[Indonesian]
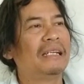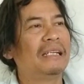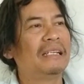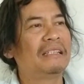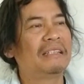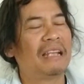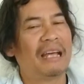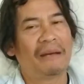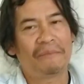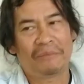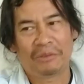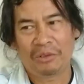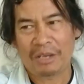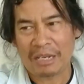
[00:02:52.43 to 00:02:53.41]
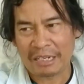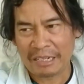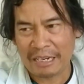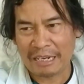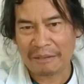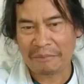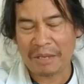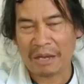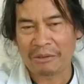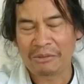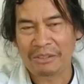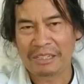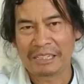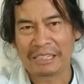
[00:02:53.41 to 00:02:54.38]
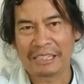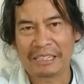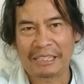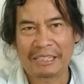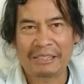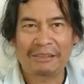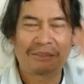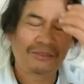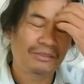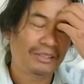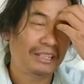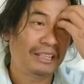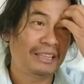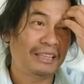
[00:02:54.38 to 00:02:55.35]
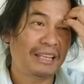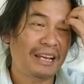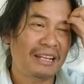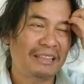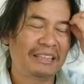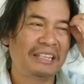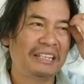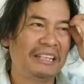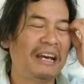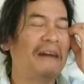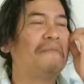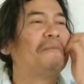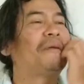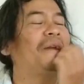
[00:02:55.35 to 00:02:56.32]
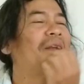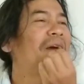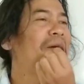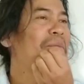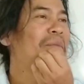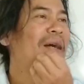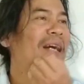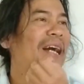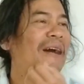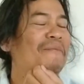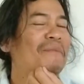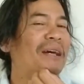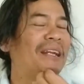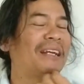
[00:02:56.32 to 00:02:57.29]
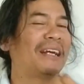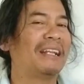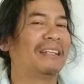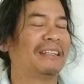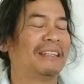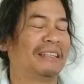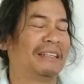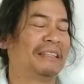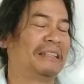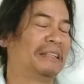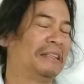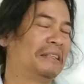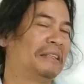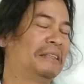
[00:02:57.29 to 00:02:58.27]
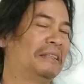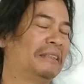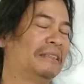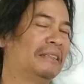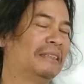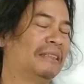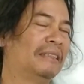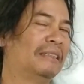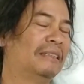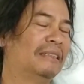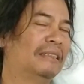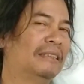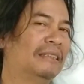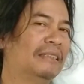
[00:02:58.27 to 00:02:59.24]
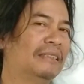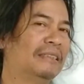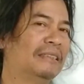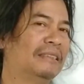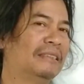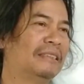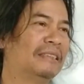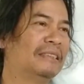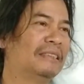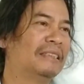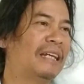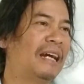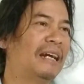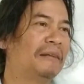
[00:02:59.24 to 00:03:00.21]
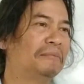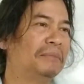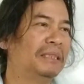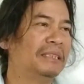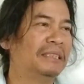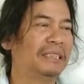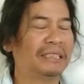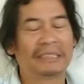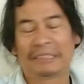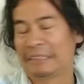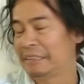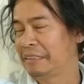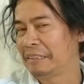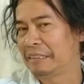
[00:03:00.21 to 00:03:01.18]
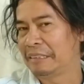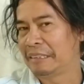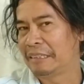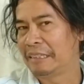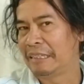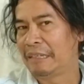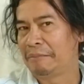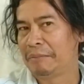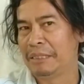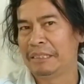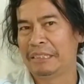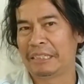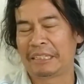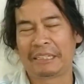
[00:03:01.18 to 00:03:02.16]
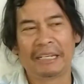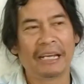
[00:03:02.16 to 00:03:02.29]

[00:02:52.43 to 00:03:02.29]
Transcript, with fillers: Islam juga di dalam Yahudi itu kita tidak pernah menggambarkan uh, tentang fisik fisik